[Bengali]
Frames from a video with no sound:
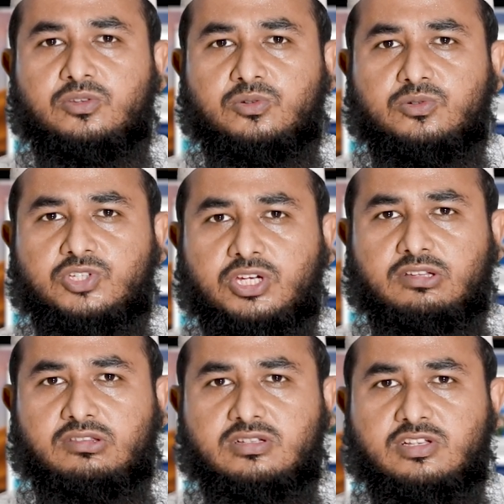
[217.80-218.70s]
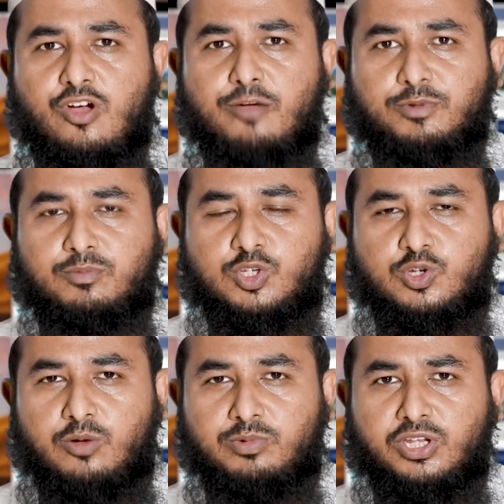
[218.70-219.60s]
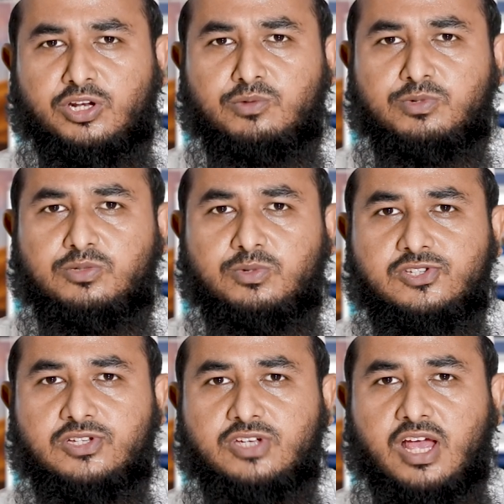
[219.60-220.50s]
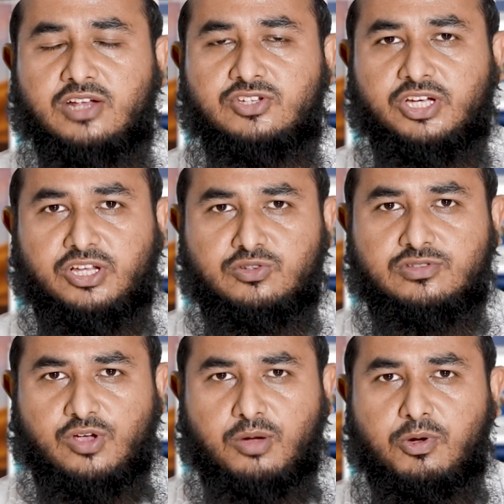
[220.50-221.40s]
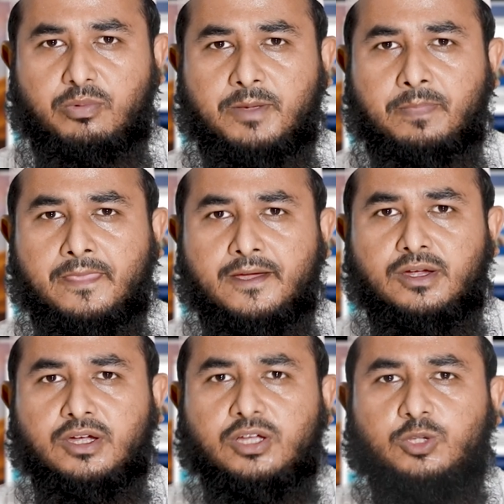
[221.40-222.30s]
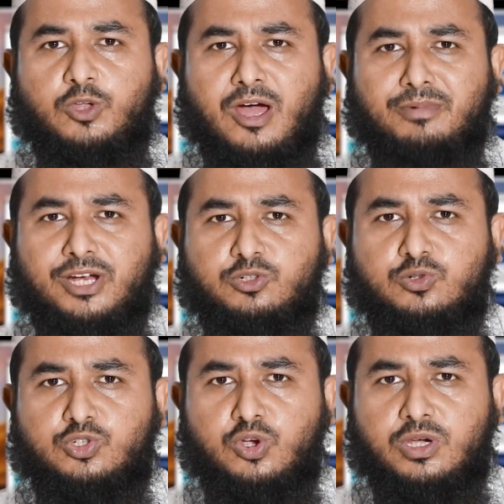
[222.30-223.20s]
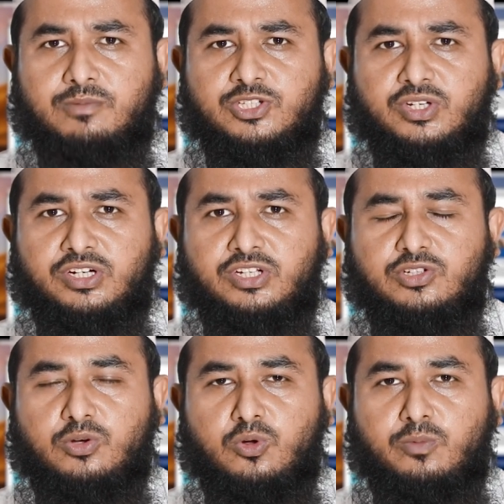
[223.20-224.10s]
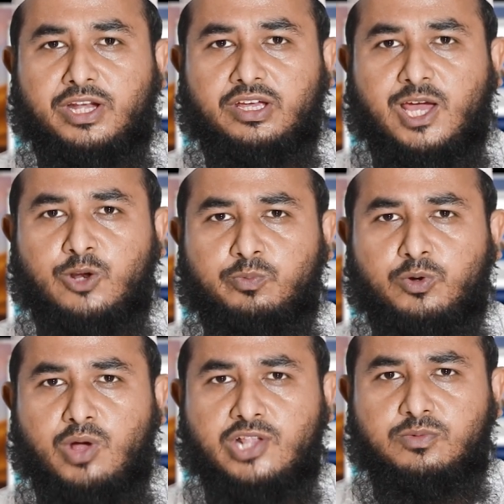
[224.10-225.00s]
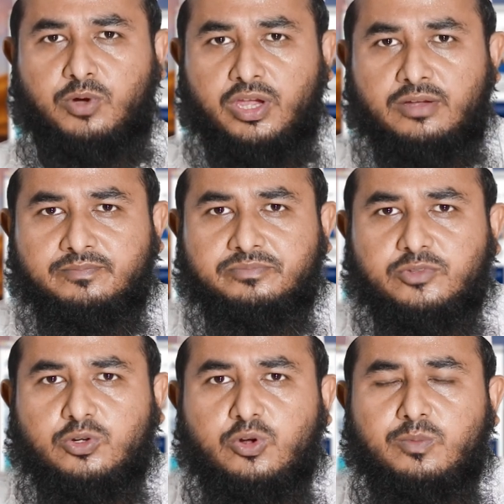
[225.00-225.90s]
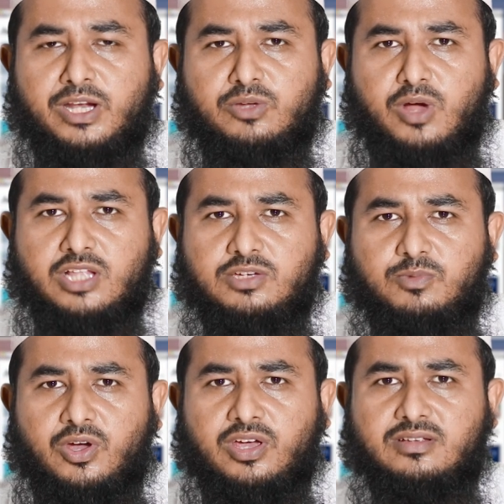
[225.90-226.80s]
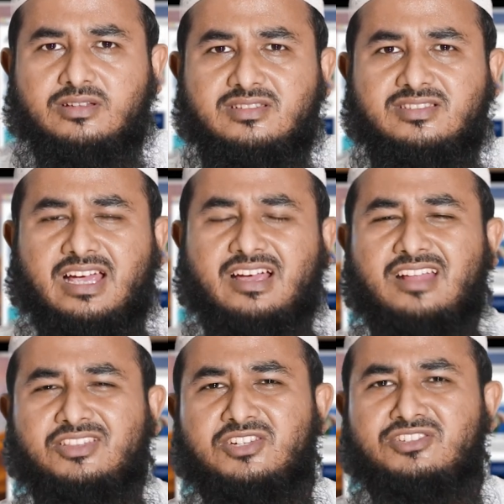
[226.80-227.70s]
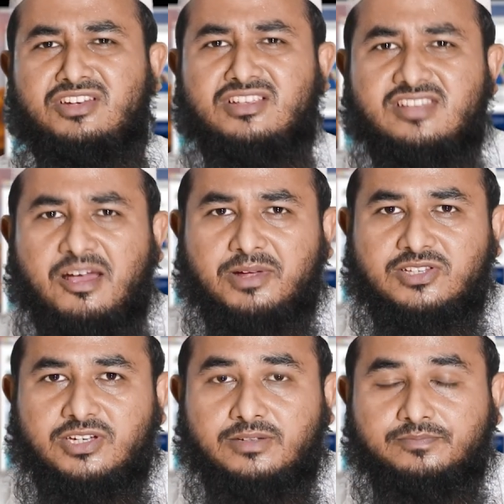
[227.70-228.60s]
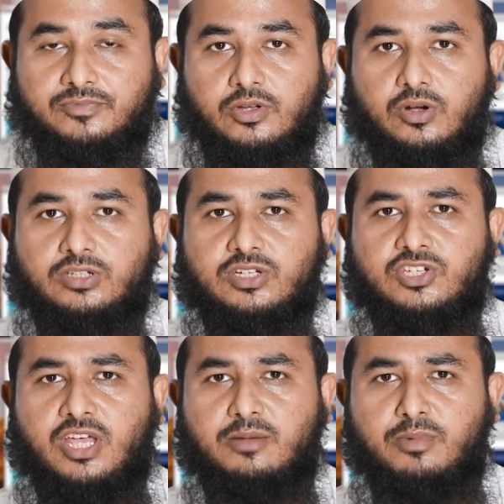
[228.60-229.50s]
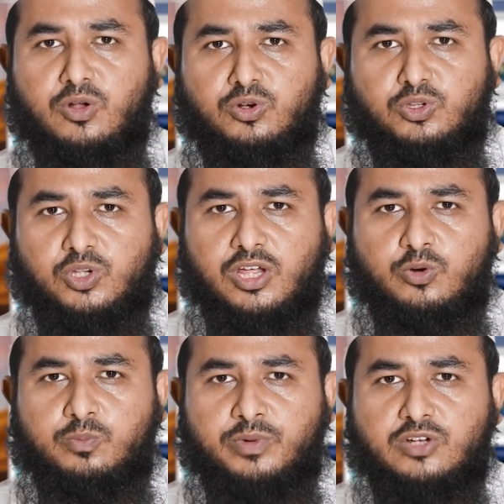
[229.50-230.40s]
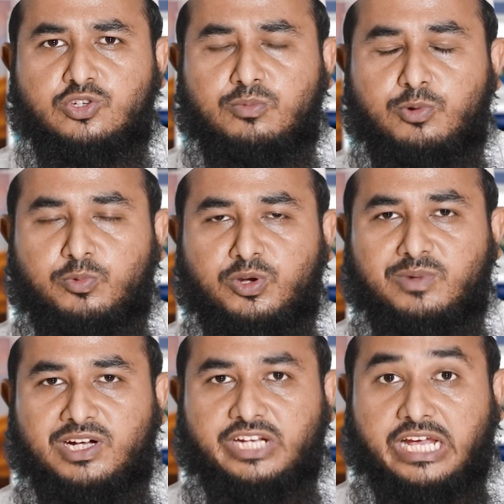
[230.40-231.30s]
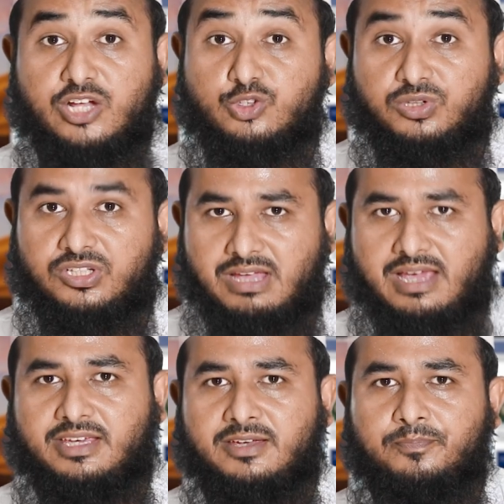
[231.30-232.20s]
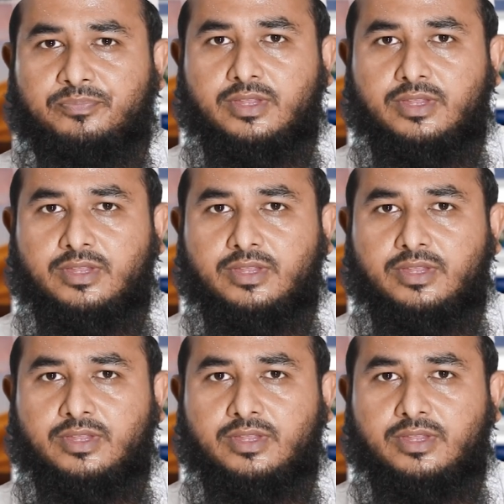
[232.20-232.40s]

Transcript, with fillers: তো সেক্ষেত্রে স্বভাব কি বেশি হবে কিনা নবীজি বলছে যে হ্যাঁ সেখানেও স্বভাব হবে তো আমরা একটু সংক্ষেপে জেনে নিই যে কোরবানি কার উপর ওয়াজিব হয় কোরবানি ওয়াজিব হয় জাকাতের যে নেশাব আছে অর্থাৎ সাড়ে বাউন্ন তলার উপার সম পরিমাণ টাকা যদি থাকে